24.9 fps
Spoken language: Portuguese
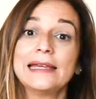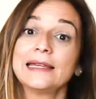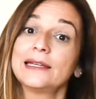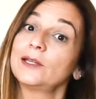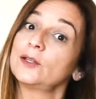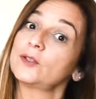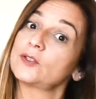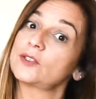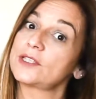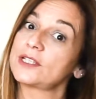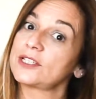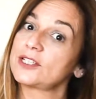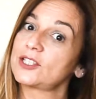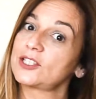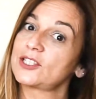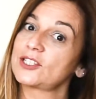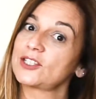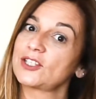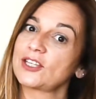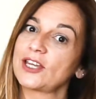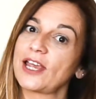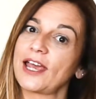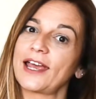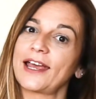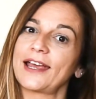Não sei se
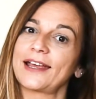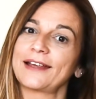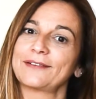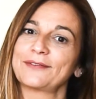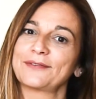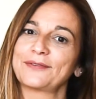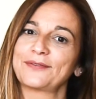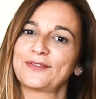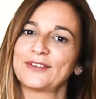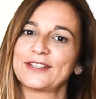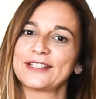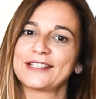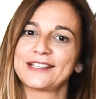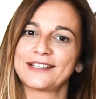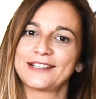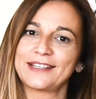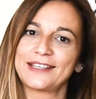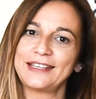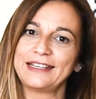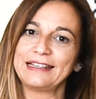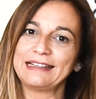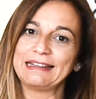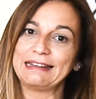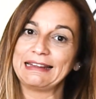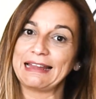já fez
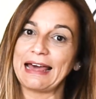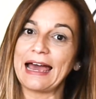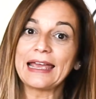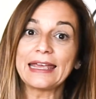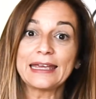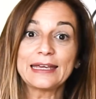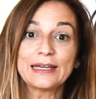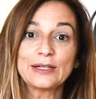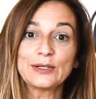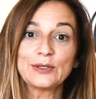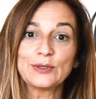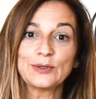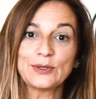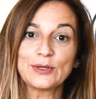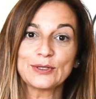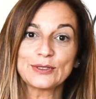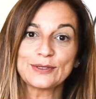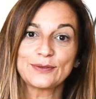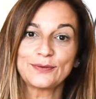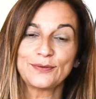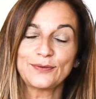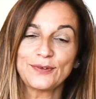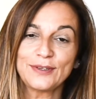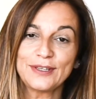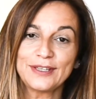aqui like no
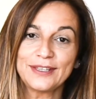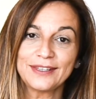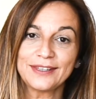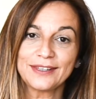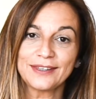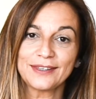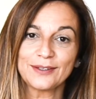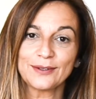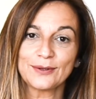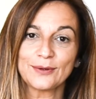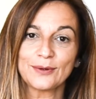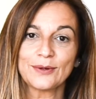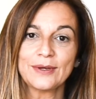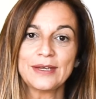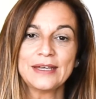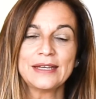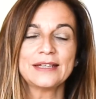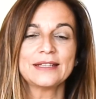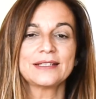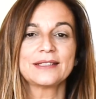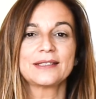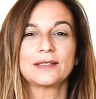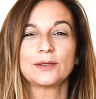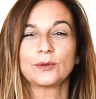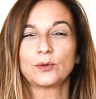nosso vídeo,
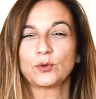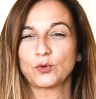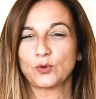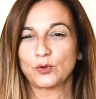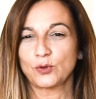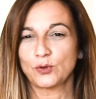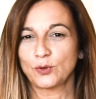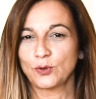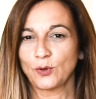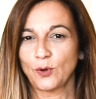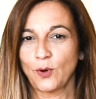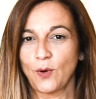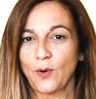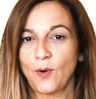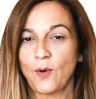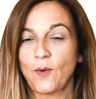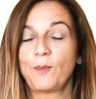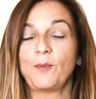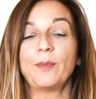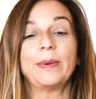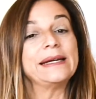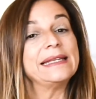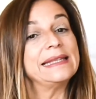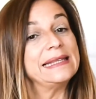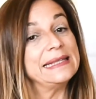se gostou,
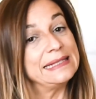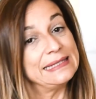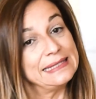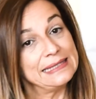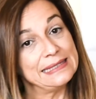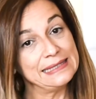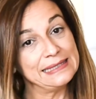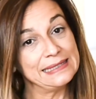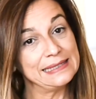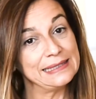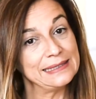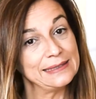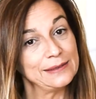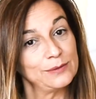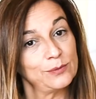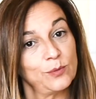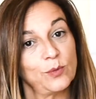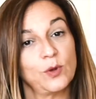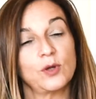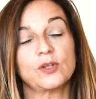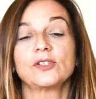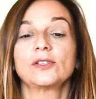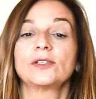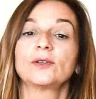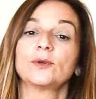partilhe,
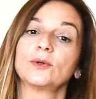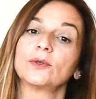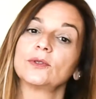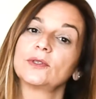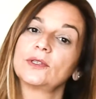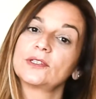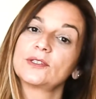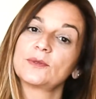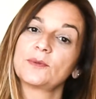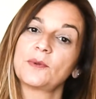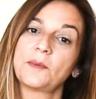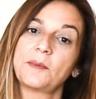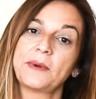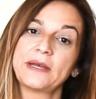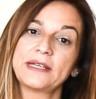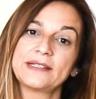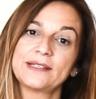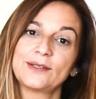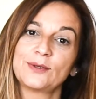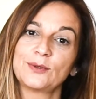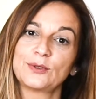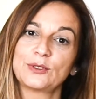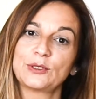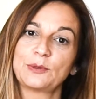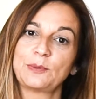mostre a outras mamães
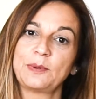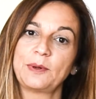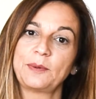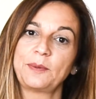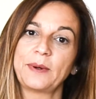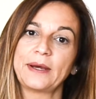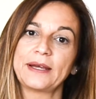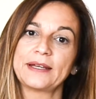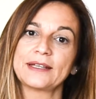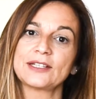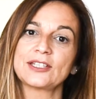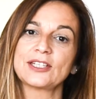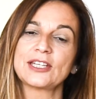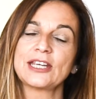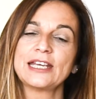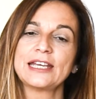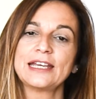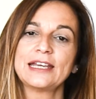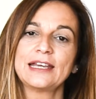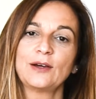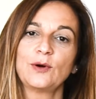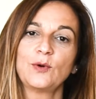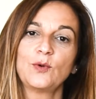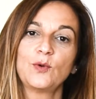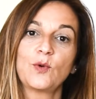e outros papás
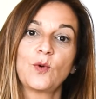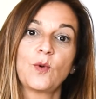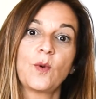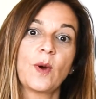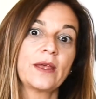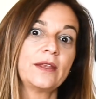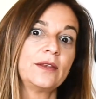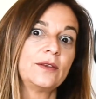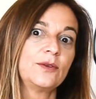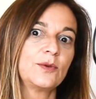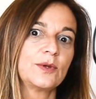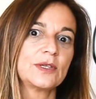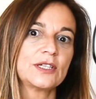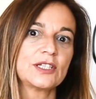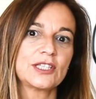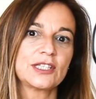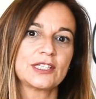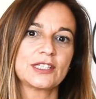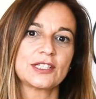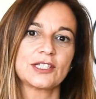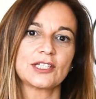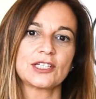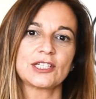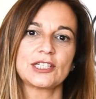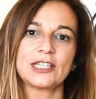o quanto
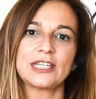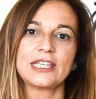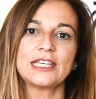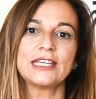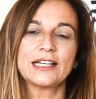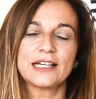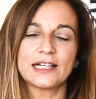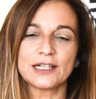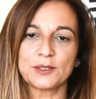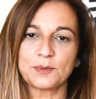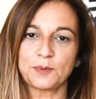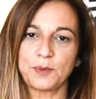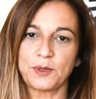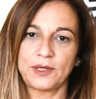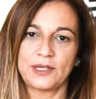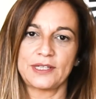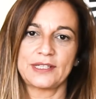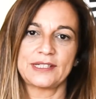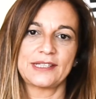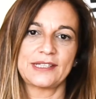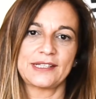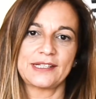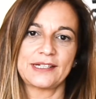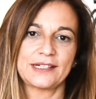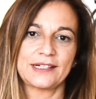estas dicas podem
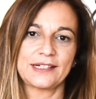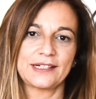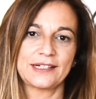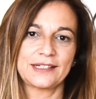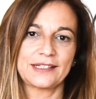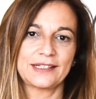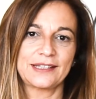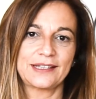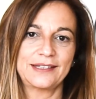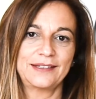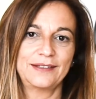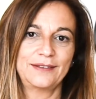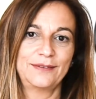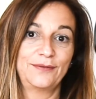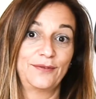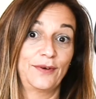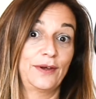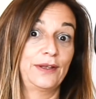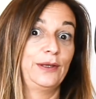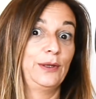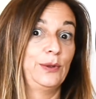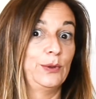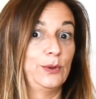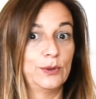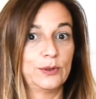ser de
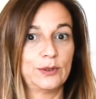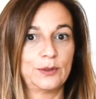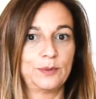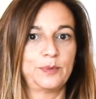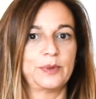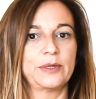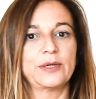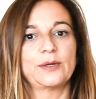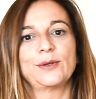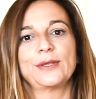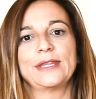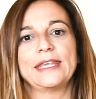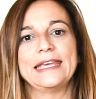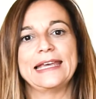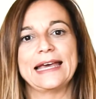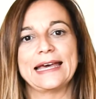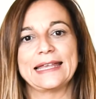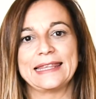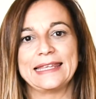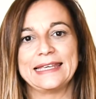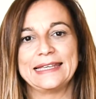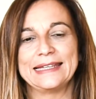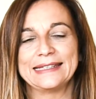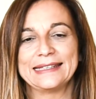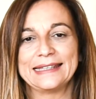valor para o dia a
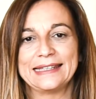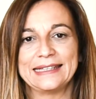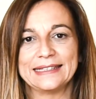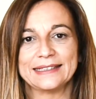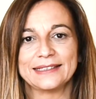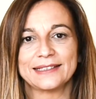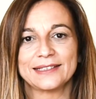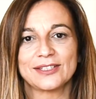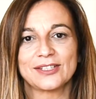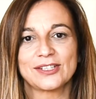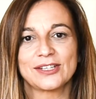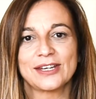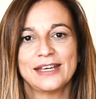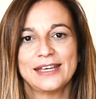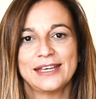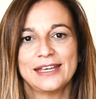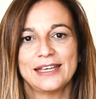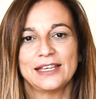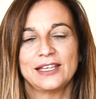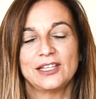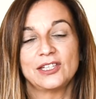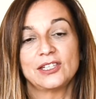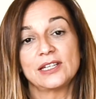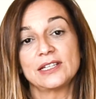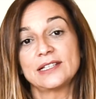dia deles.
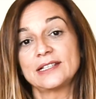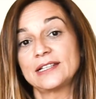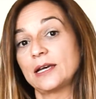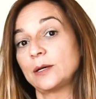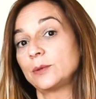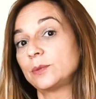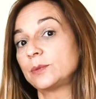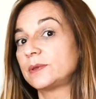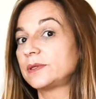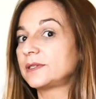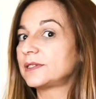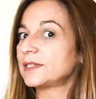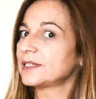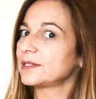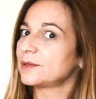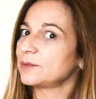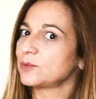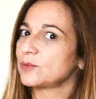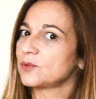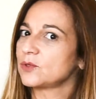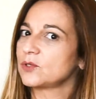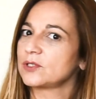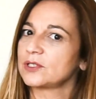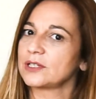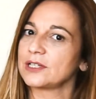E já sabe,
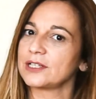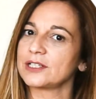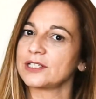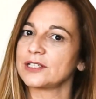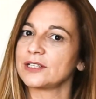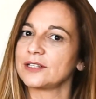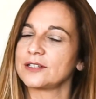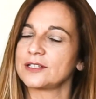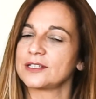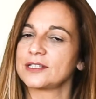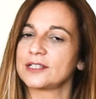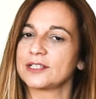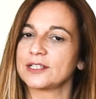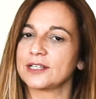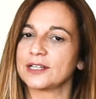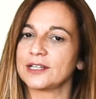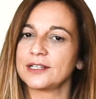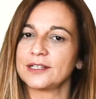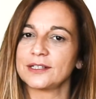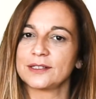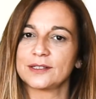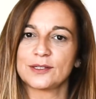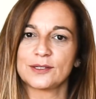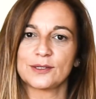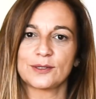temos as nossas
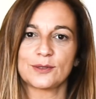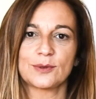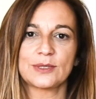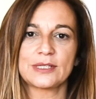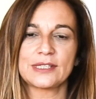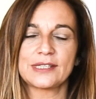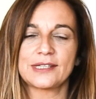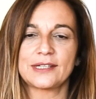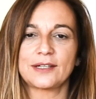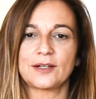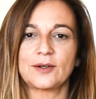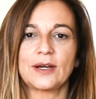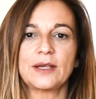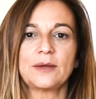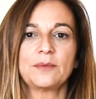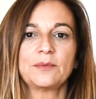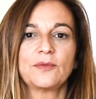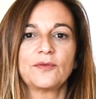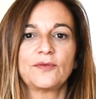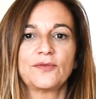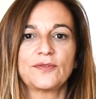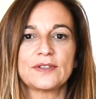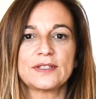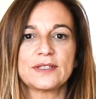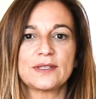redes, o Instagram,
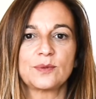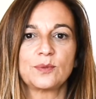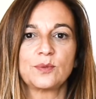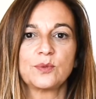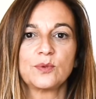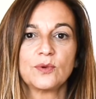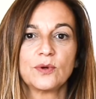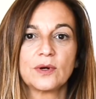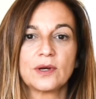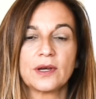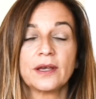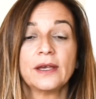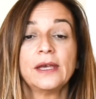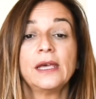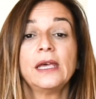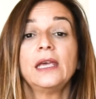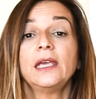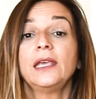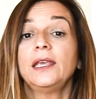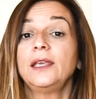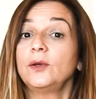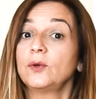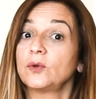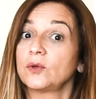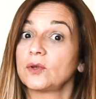o Facebook
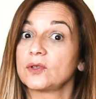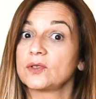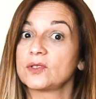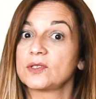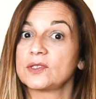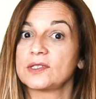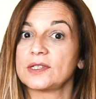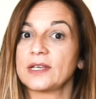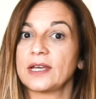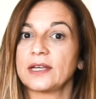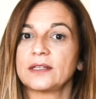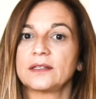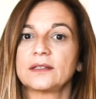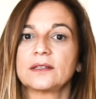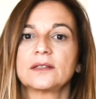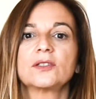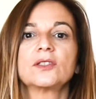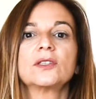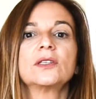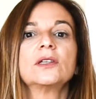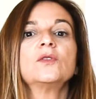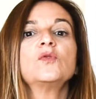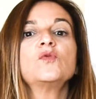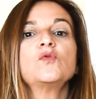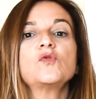e o nosso site que
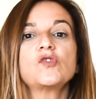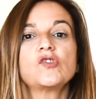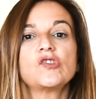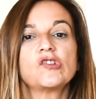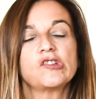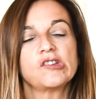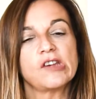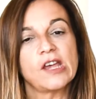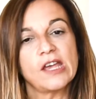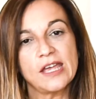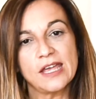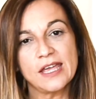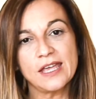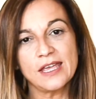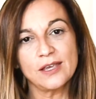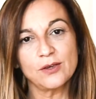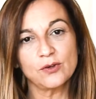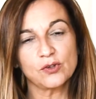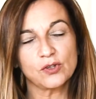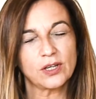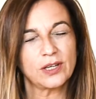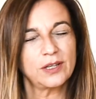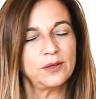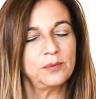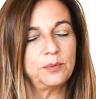estão
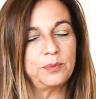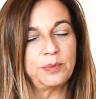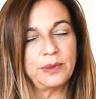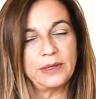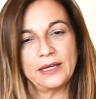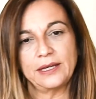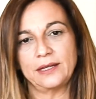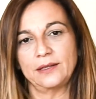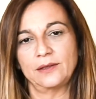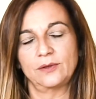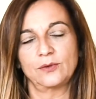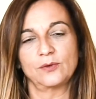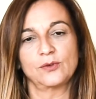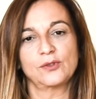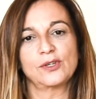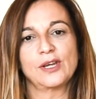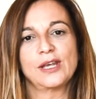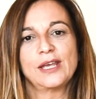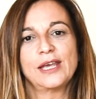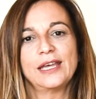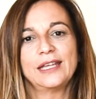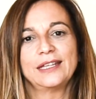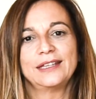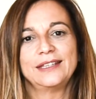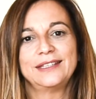cheios, repletos
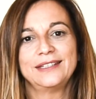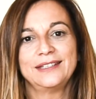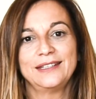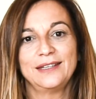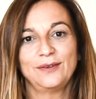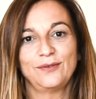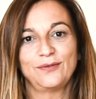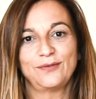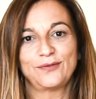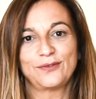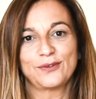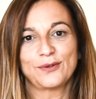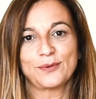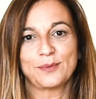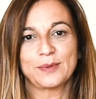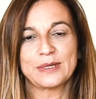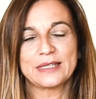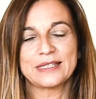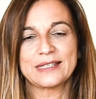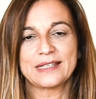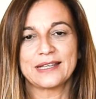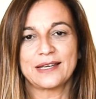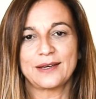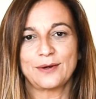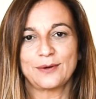de
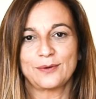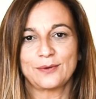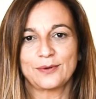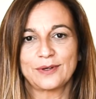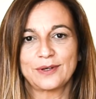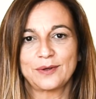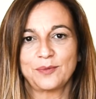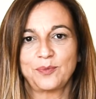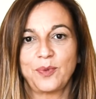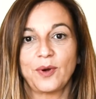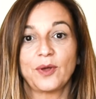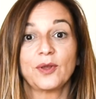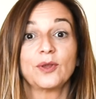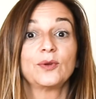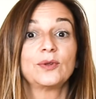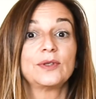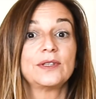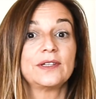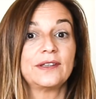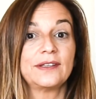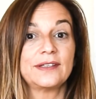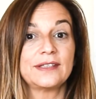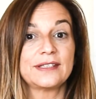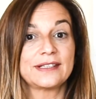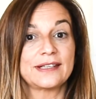informação que pode
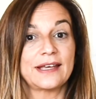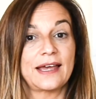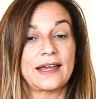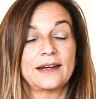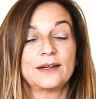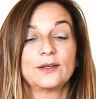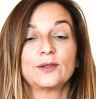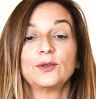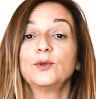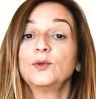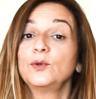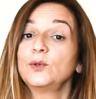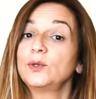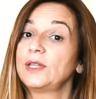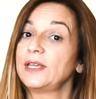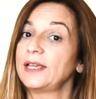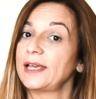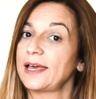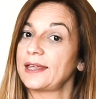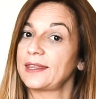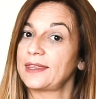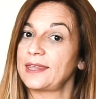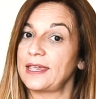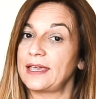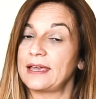utilizar no
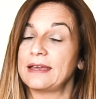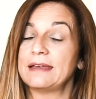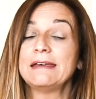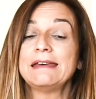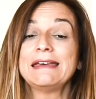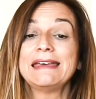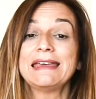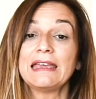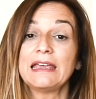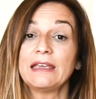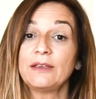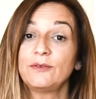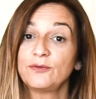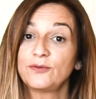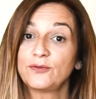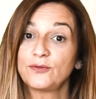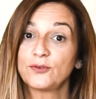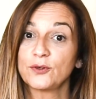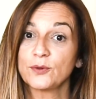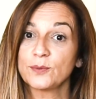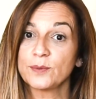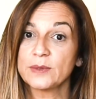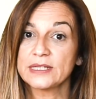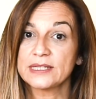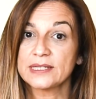dia a dia.
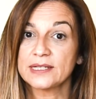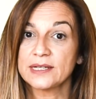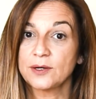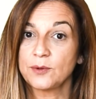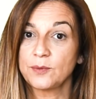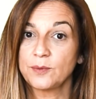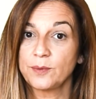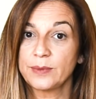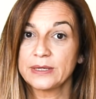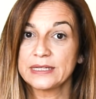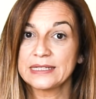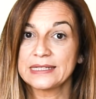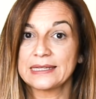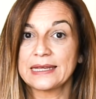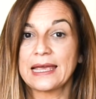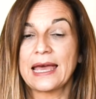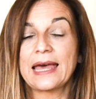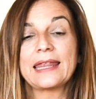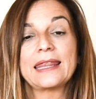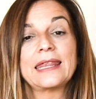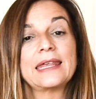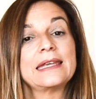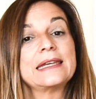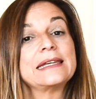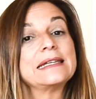Informação
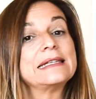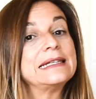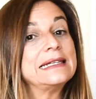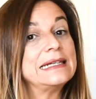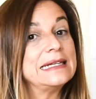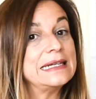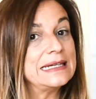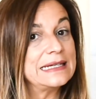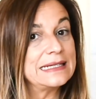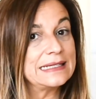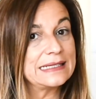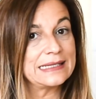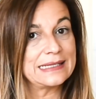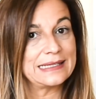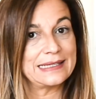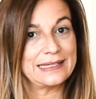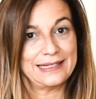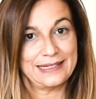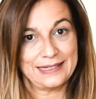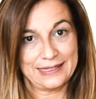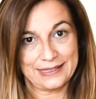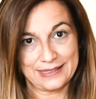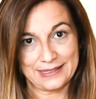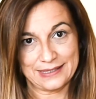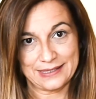baseada na
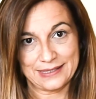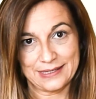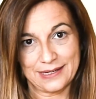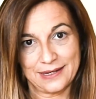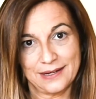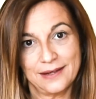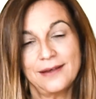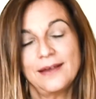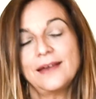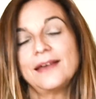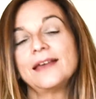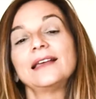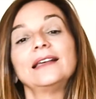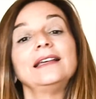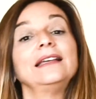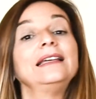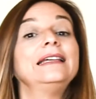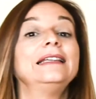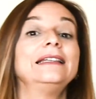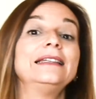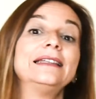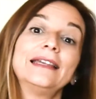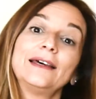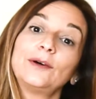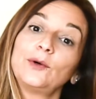ciência
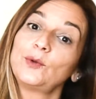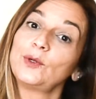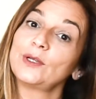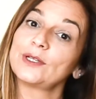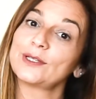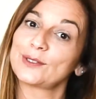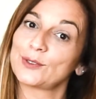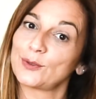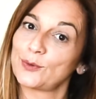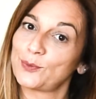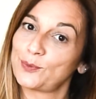e não nas